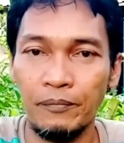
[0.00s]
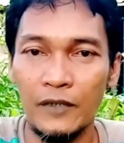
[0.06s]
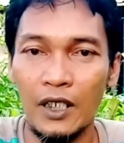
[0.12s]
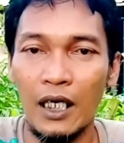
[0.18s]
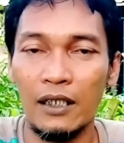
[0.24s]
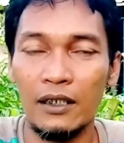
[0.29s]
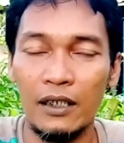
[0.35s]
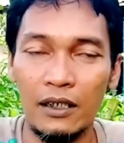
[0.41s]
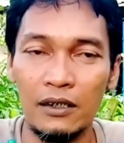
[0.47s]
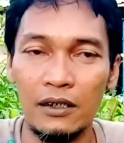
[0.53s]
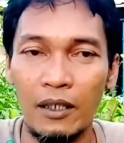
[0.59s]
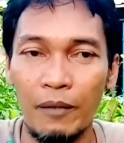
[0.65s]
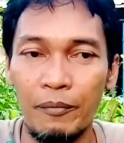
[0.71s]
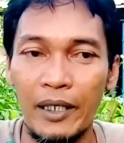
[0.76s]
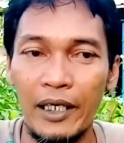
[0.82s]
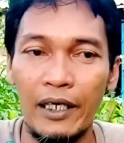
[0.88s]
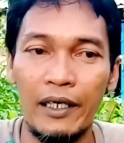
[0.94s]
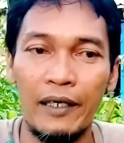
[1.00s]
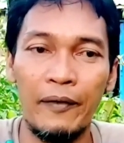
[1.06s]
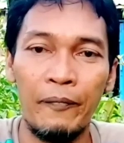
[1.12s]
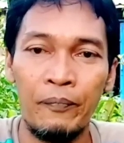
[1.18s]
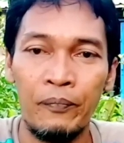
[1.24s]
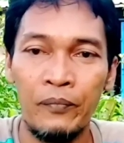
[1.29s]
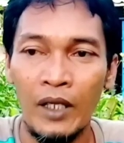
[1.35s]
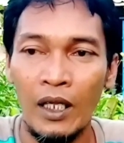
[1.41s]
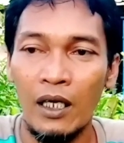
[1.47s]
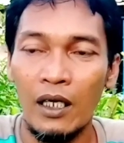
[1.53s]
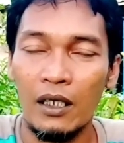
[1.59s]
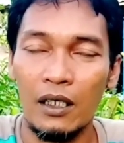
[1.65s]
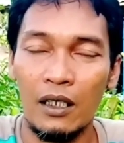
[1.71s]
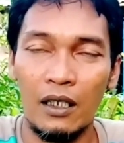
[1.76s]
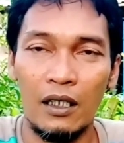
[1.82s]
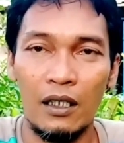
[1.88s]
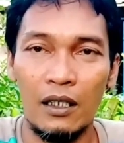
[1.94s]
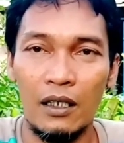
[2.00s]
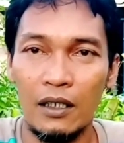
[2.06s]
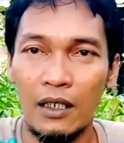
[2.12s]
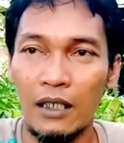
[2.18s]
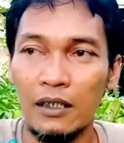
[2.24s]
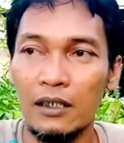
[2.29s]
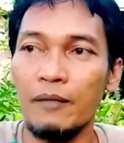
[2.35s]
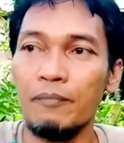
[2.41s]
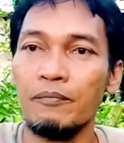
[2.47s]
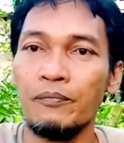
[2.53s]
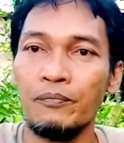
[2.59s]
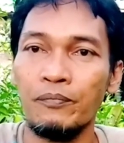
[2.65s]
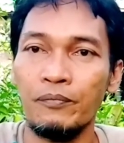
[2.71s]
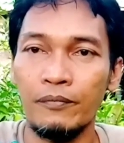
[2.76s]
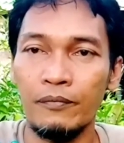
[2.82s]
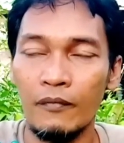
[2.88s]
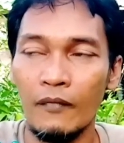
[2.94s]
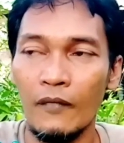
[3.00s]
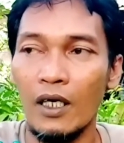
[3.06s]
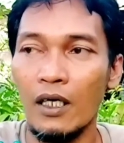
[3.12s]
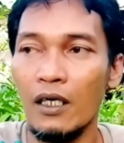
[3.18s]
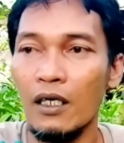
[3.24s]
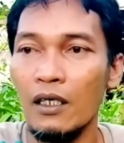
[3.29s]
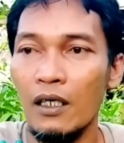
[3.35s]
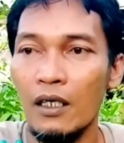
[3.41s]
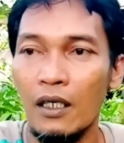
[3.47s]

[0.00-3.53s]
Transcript: Kalteng sampai ke Kaltim nah